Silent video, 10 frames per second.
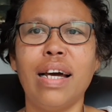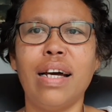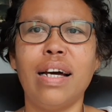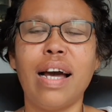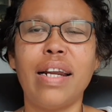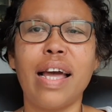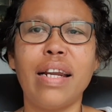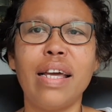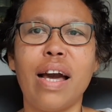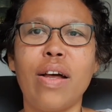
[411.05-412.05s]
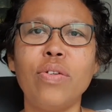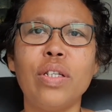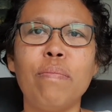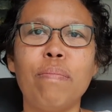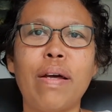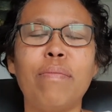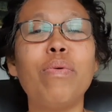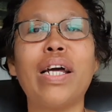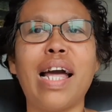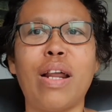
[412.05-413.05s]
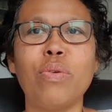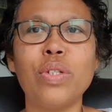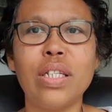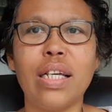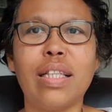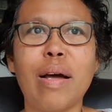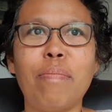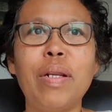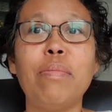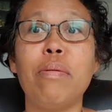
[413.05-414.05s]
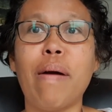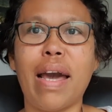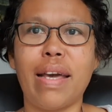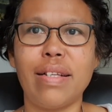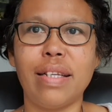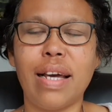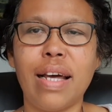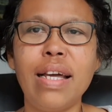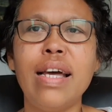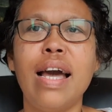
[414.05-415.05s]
uh, adik-adik harus simpan bukan harus sih tapi lebih baiknya